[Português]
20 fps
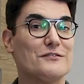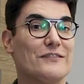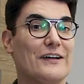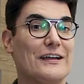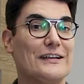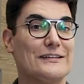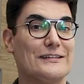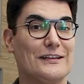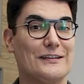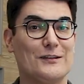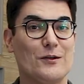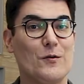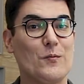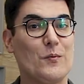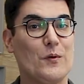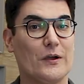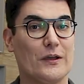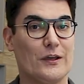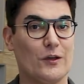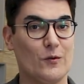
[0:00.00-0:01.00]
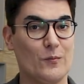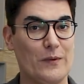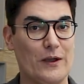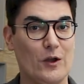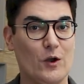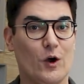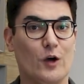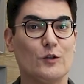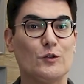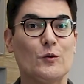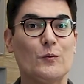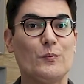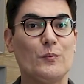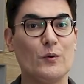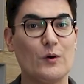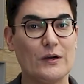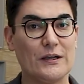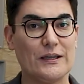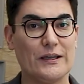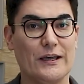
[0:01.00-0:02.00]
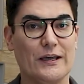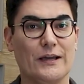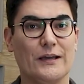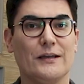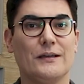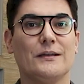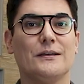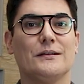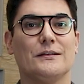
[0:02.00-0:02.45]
vai entender um pouquinho melhor do porquê